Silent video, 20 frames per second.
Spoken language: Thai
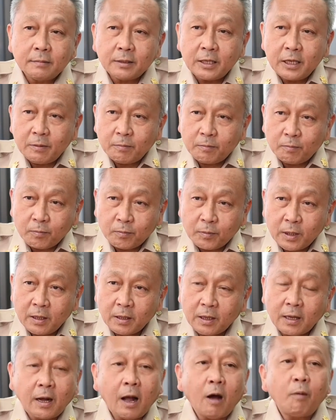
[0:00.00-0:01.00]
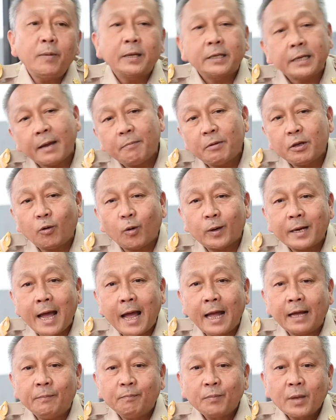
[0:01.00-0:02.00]
ที่ที่เขาไปใช้ประโยชน์
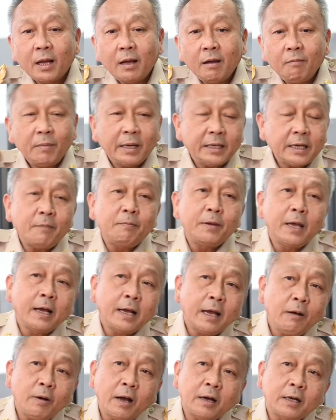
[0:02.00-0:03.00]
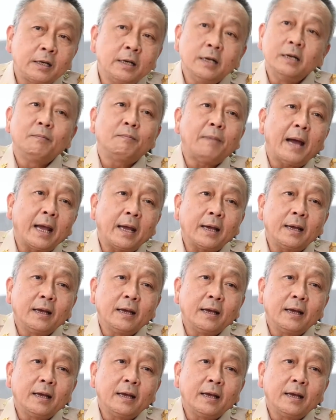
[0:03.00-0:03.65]
ได้ ไม่ใช่เพียงแค่ว่าขึ้นไป